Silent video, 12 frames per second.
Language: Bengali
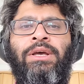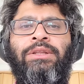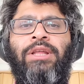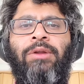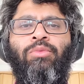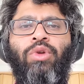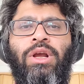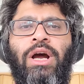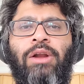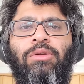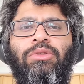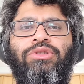তার মূল
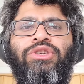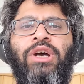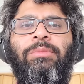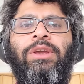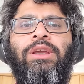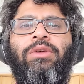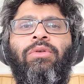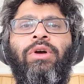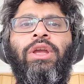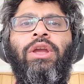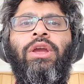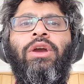কারণ হচ্ছে আমি
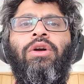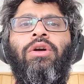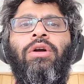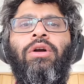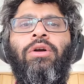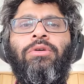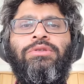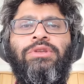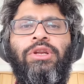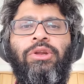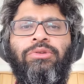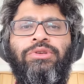ওই
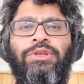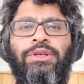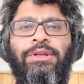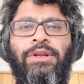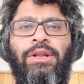কনস্টিটুয়েন্সি